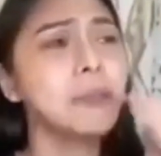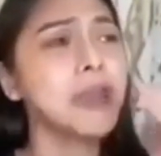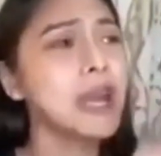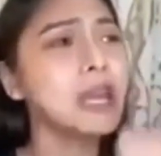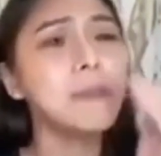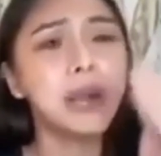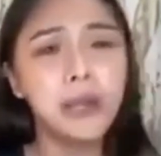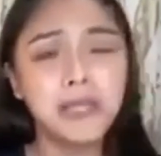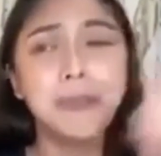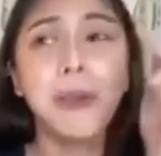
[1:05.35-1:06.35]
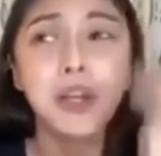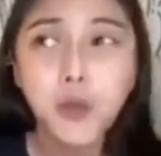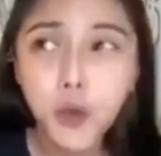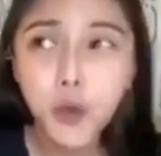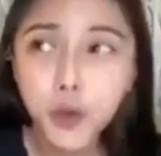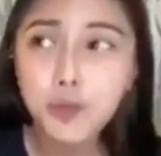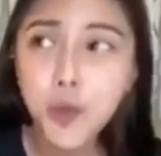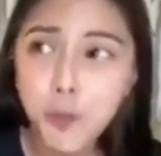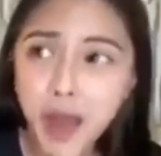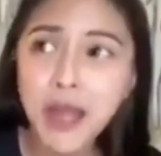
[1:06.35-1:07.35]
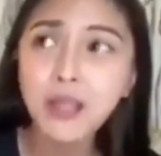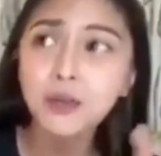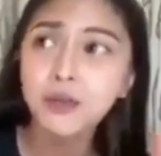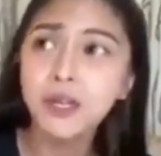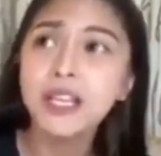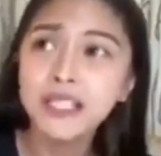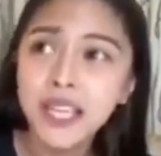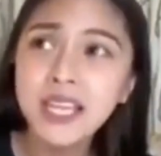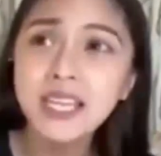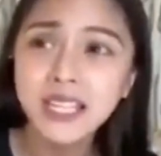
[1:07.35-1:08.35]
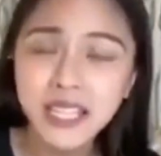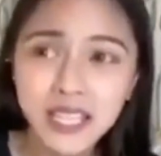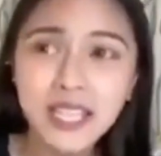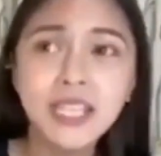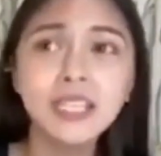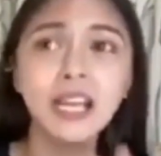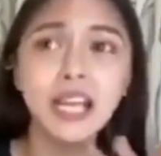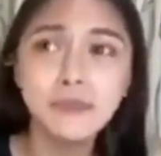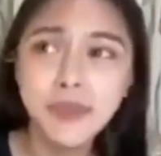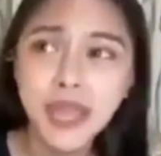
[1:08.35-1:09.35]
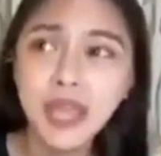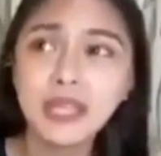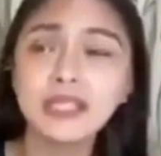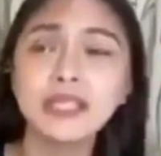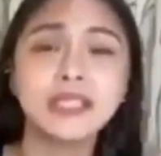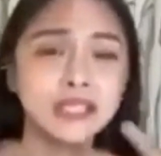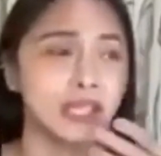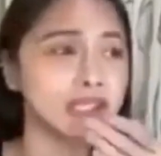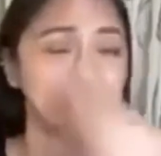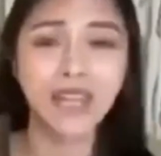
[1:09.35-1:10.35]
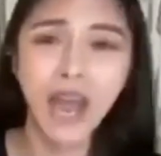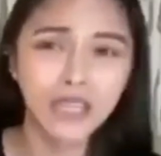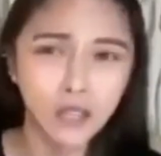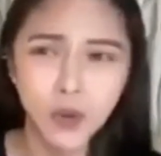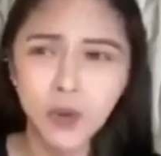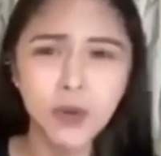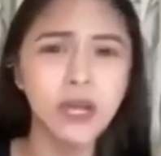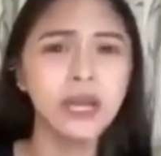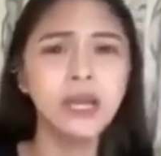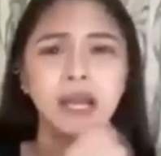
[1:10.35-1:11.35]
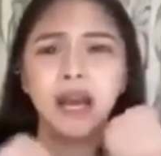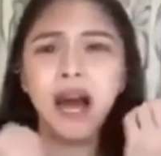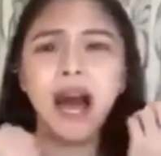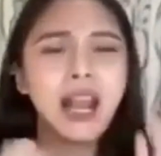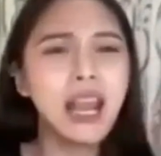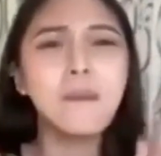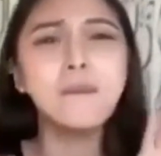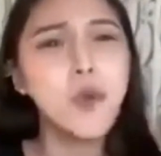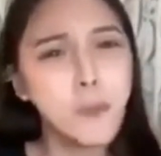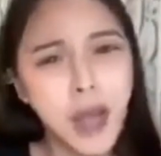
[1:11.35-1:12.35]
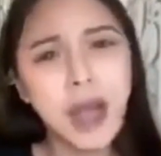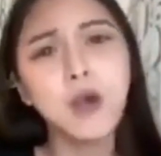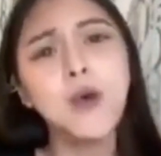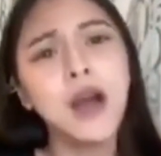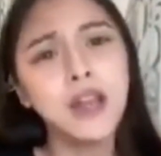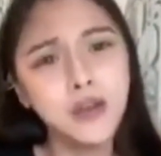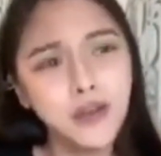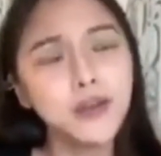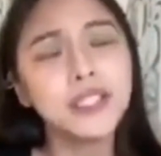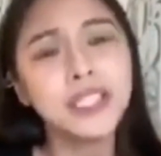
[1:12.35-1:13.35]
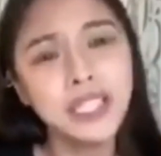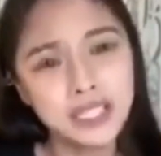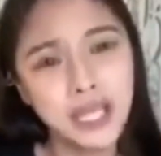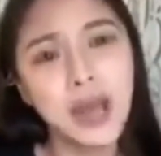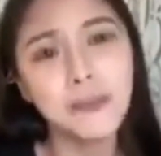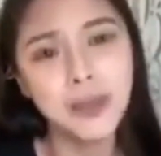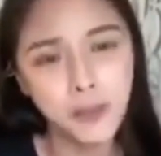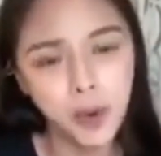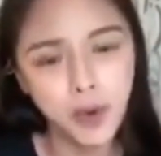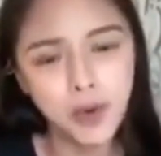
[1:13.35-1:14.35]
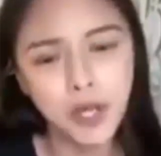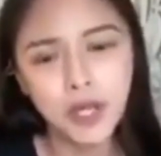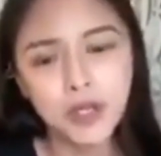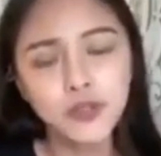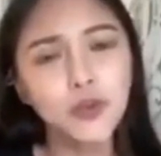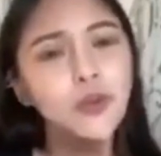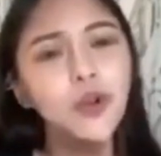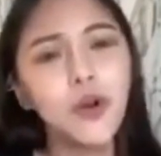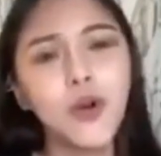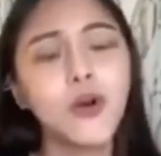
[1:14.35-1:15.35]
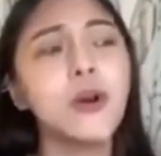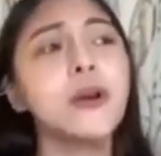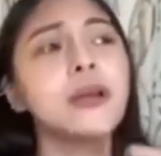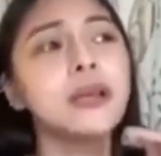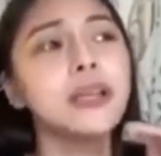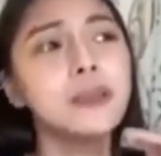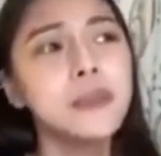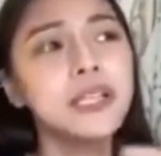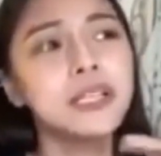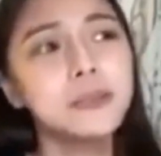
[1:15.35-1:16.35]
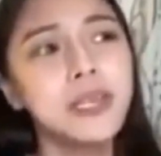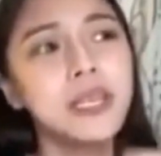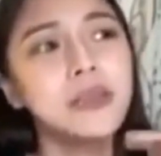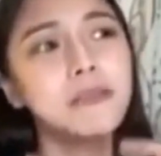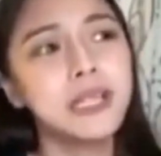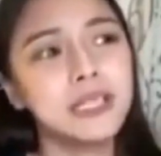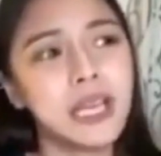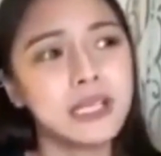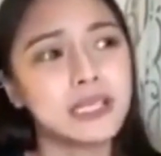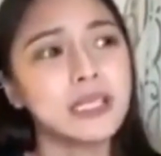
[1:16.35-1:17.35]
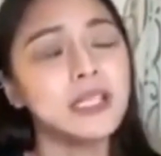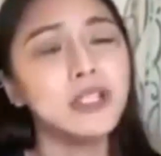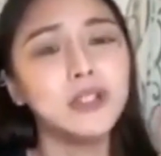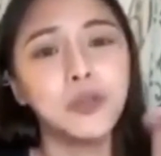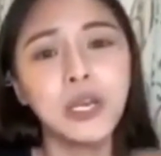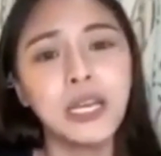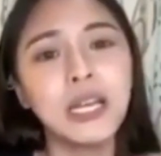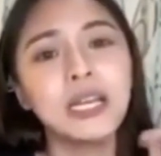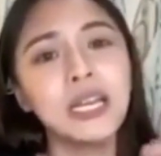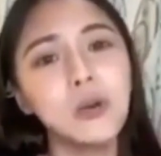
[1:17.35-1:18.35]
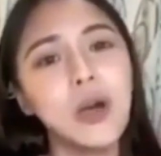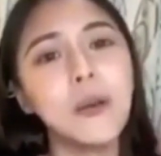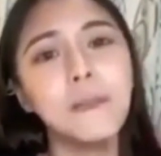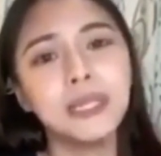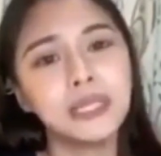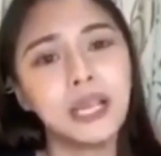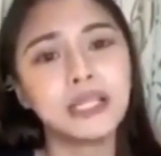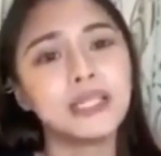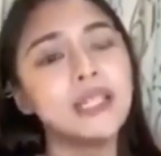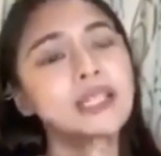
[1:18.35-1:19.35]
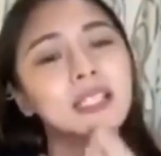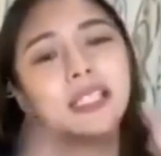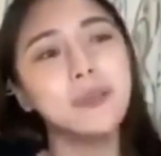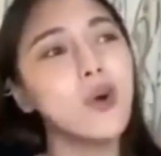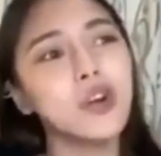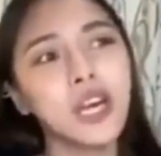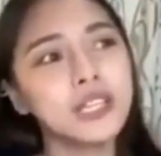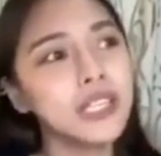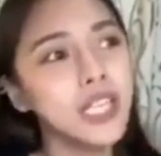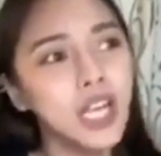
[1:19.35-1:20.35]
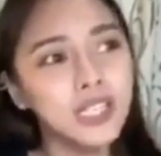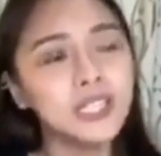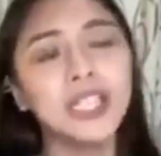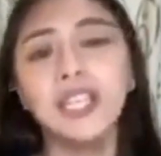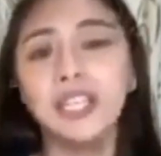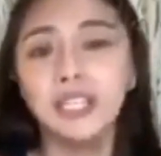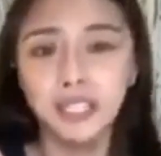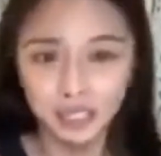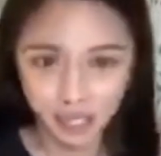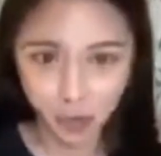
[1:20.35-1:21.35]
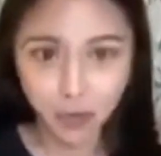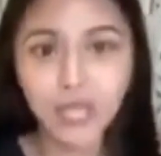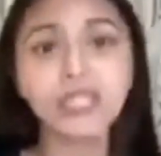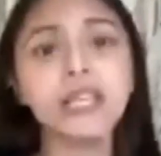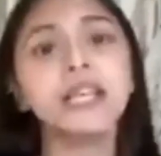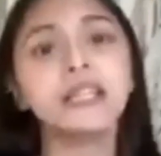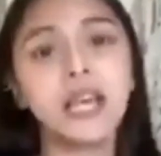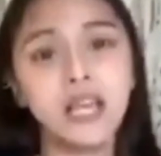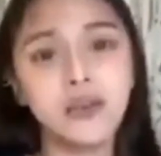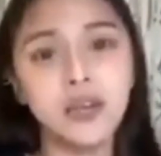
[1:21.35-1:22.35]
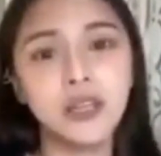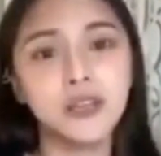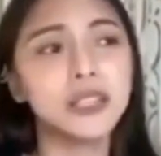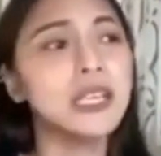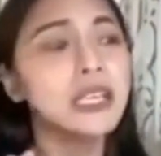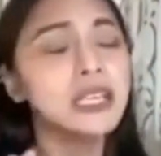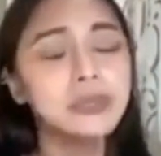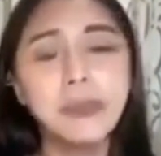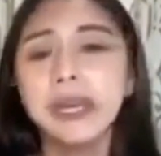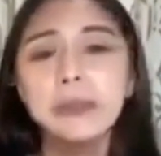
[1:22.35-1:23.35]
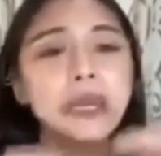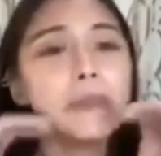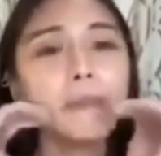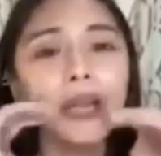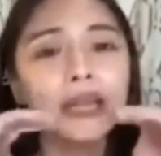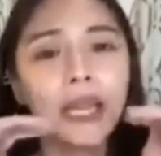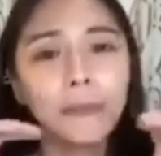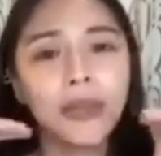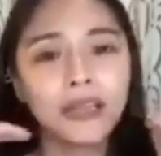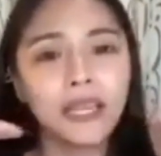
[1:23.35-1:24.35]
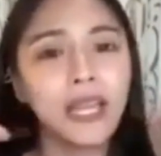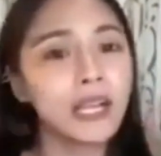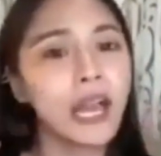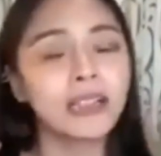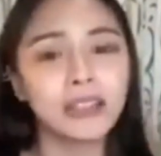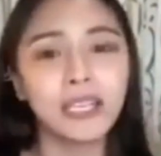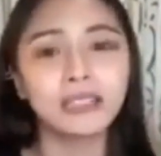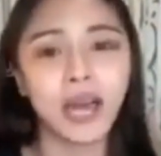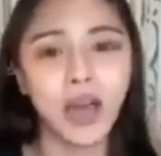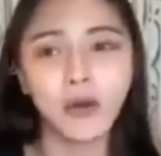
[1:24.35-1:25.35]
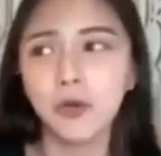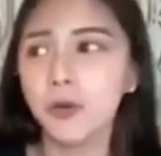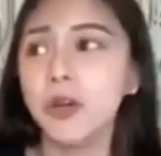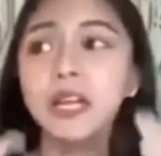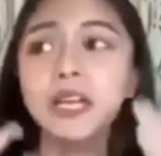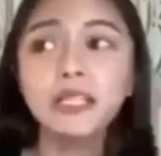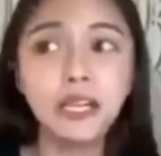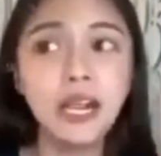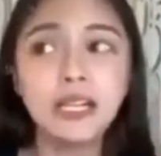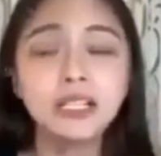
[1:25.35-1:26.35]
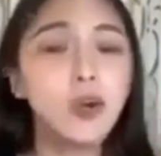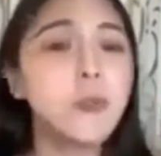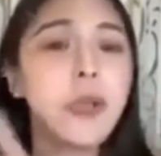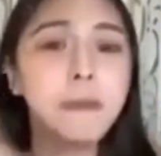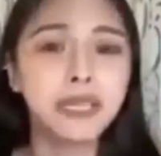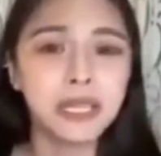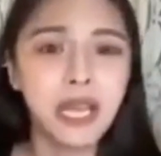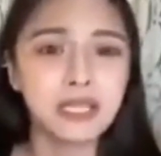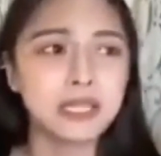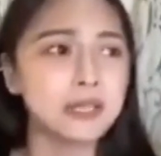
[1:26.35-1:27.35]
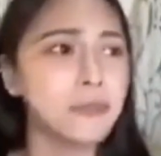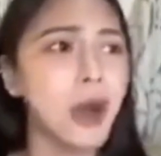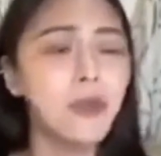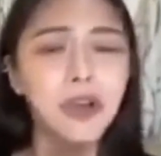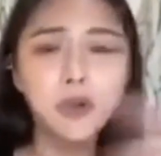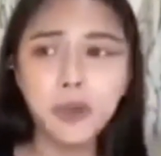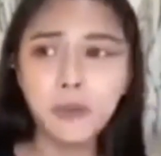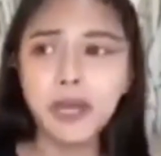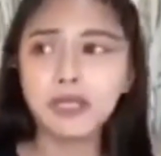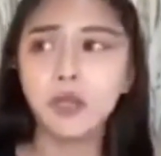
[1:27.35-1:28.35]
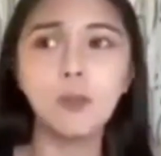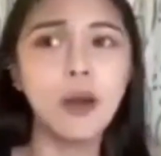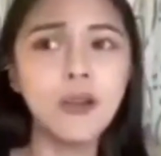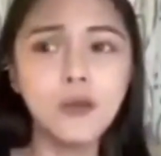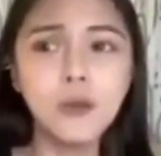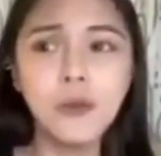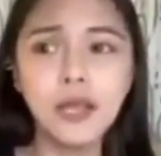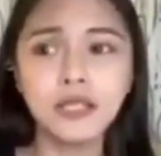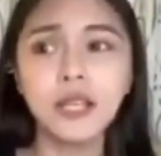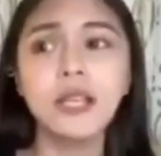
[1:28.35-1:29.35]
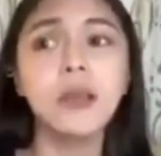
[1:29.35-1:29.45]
May alam na panood mo ba yung Senate hearing ng ABS sa, sa Senado? Alam mo ba kung ano yung sinasabi mo? So law, ibig sabihin batas. So kaya ginawa ang batas sa isang democratic country na kung nasaan tayo ngayon it's para maging pantay-pantay ang lahat ng tao. Sa classroom may batas, bawal lumabas o bawal lumabas.